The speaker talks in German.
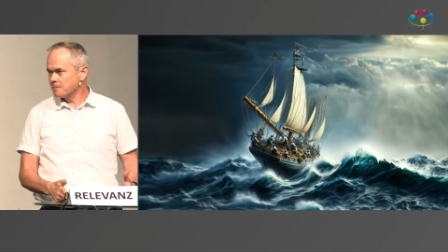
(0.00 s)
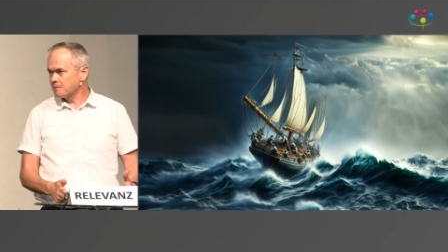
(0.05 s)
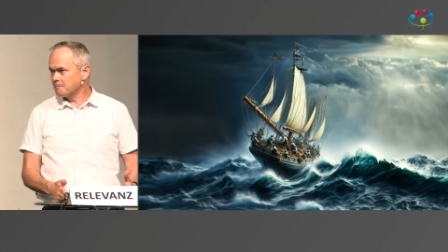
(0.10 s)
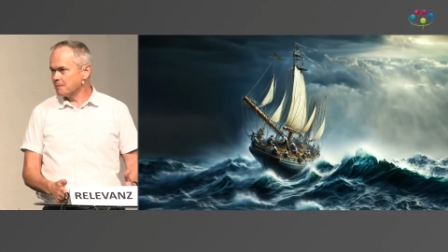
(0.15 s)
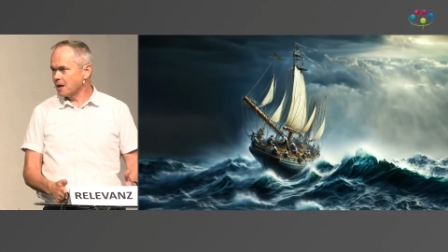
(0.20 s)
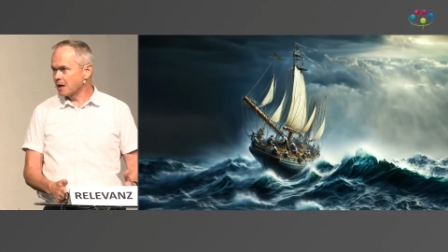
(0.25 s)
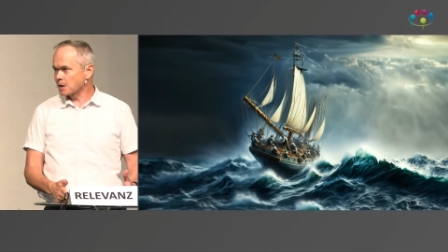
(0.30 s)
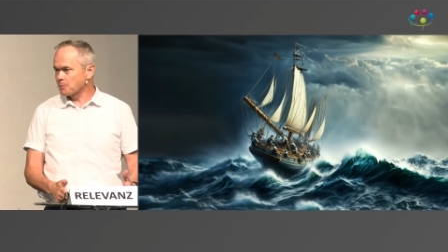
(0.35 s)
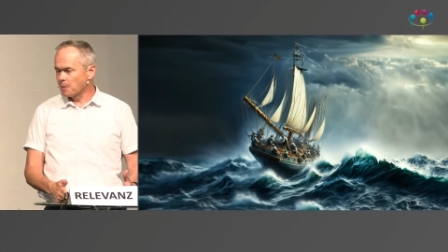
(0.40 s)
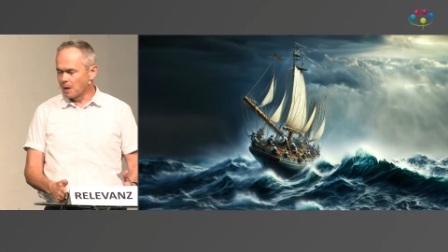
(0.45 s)

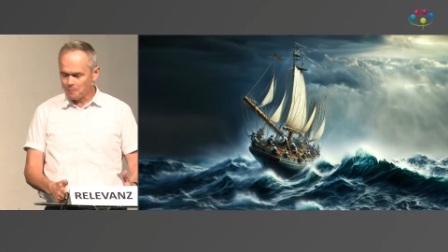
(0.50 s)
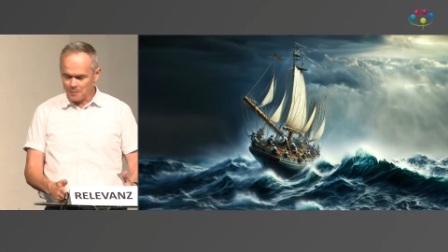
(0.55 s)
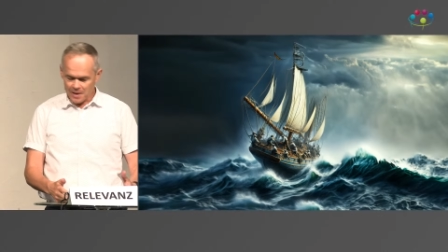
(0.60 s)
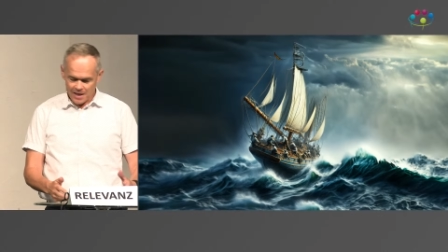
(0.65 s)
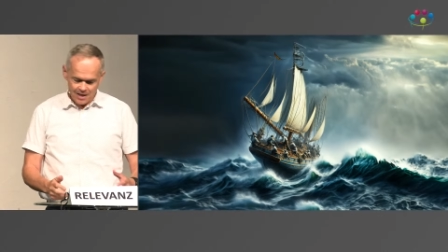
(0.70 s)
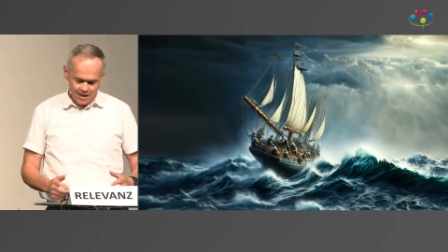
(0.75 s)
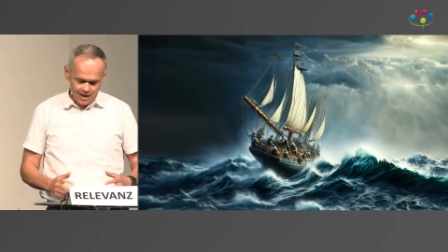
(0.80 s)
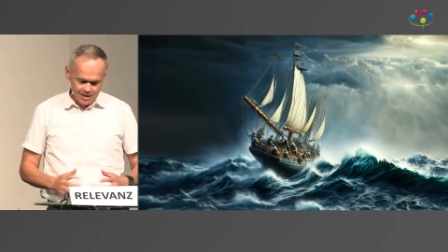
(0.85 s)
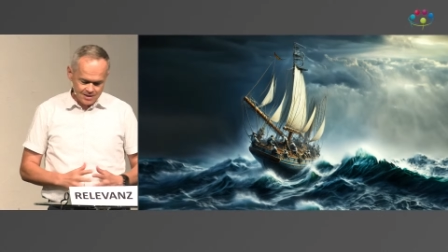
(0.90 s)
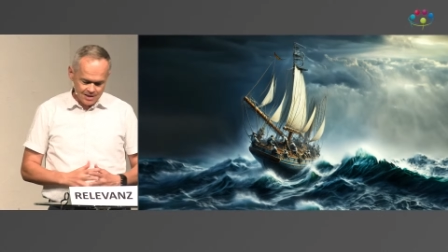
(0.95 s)
manchmal
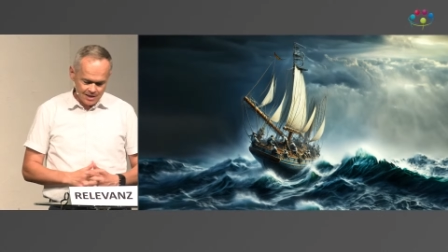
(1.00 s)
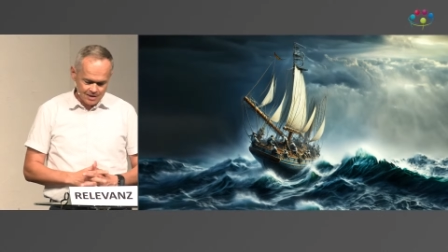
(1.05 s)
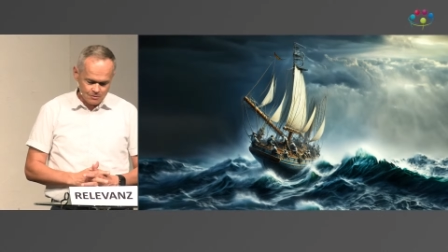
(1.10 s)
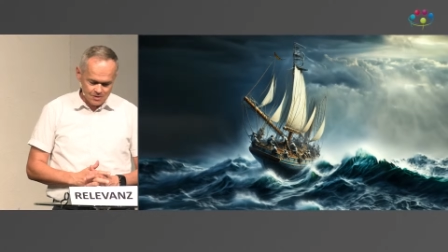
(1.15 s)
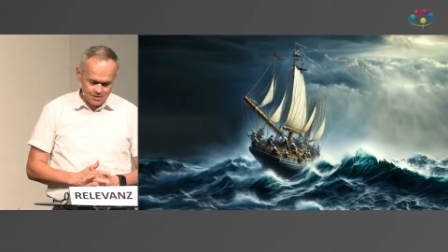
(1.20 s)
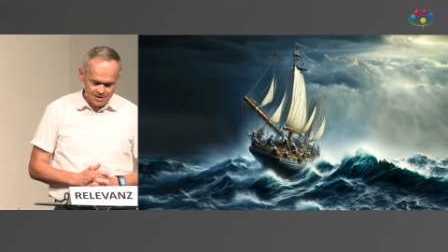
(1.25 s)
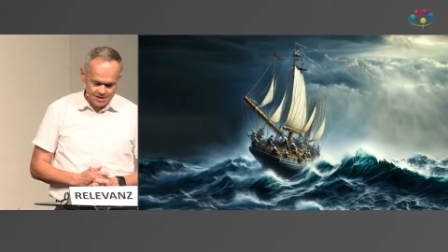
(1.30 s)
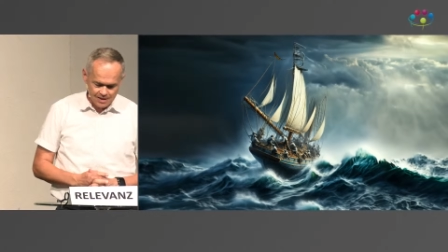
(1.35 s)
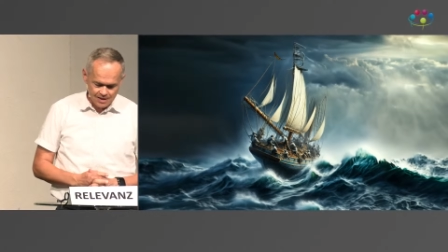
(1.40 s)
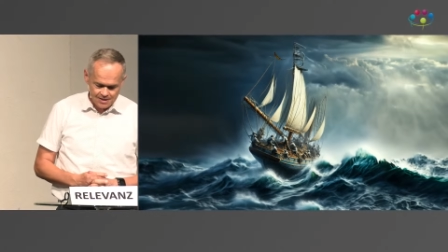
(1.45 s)
mehr, als dass
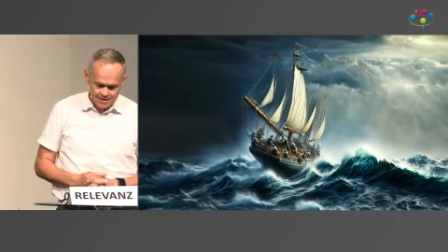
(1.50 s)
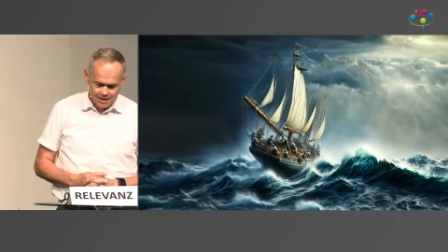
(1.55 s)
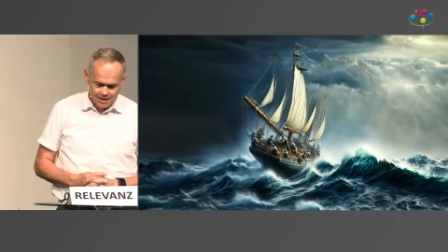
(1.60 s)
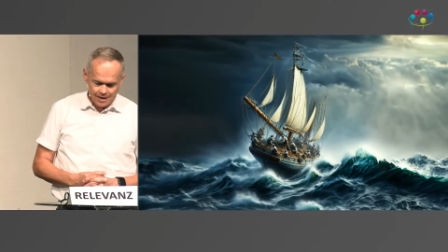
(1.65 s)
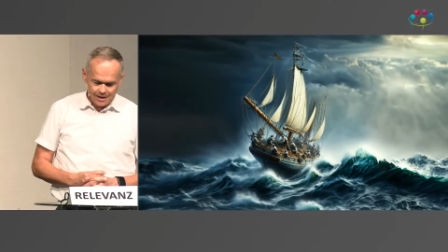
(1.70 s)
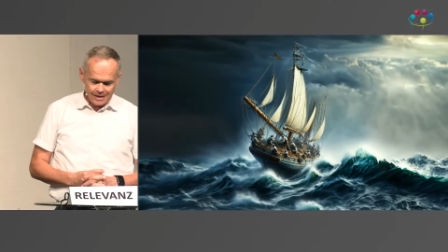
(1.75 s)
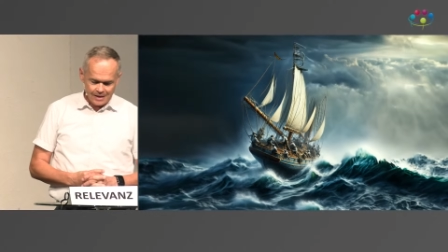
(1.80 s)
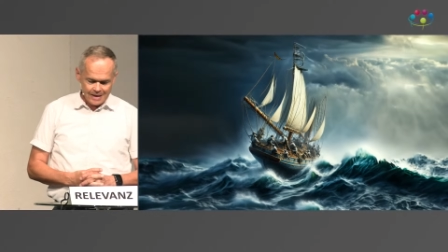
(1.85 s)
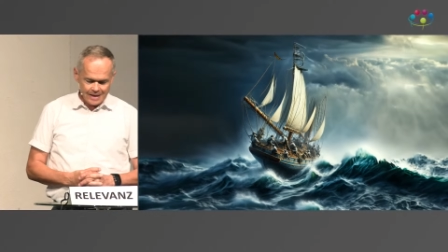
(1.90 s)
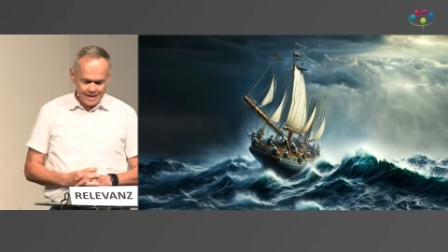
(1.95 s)
uns das
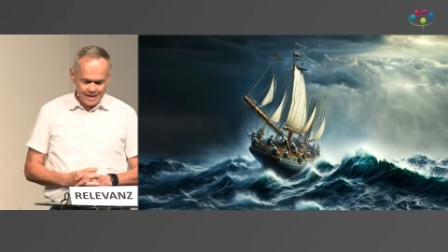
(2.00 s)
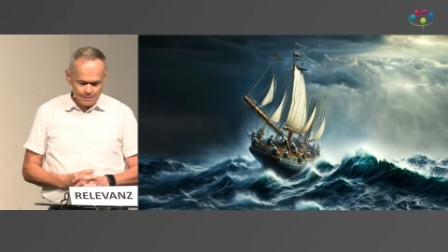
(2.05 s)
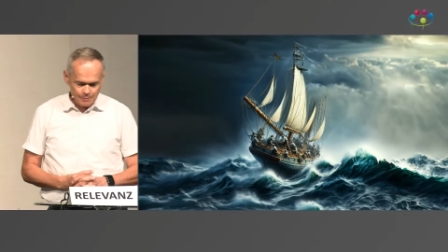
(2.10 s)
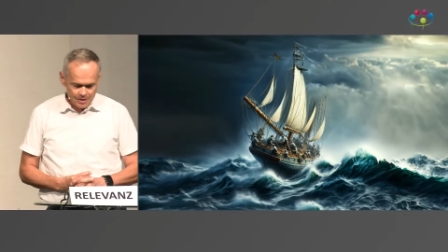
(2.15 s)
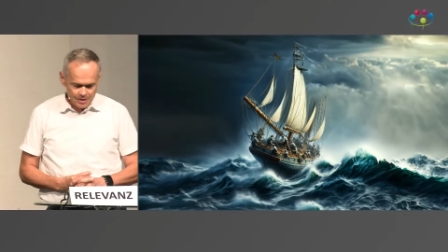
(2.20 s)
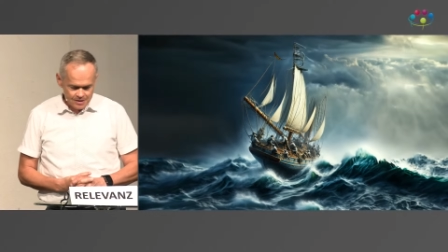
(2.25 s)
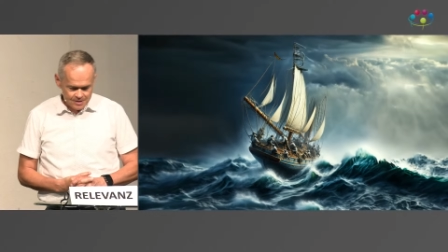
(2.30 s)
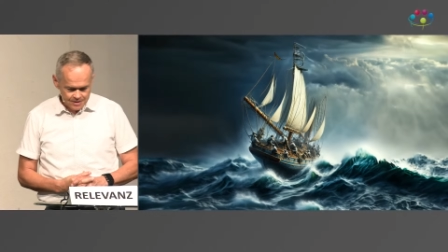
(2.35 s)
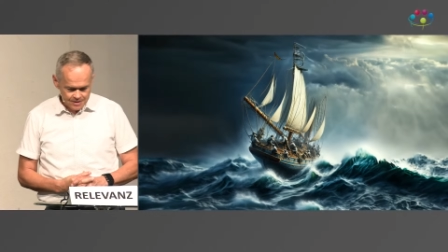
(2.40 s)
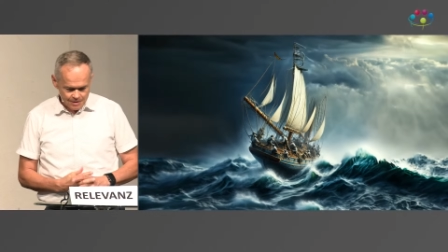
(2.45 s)
lieb
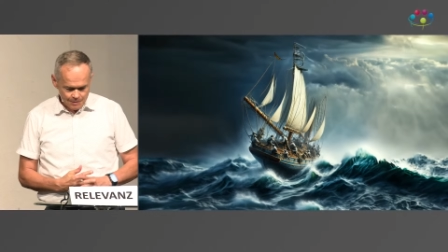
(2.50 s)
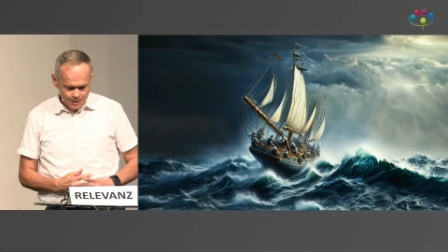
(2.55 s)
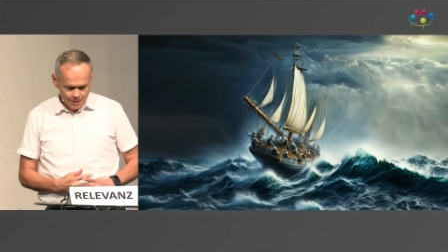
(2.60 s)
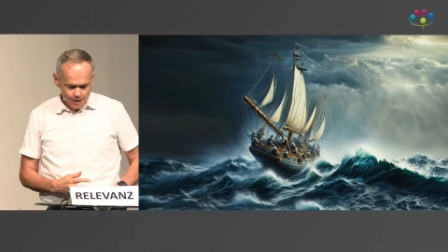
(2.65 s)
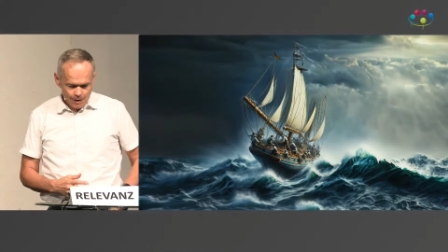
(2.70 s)
ist.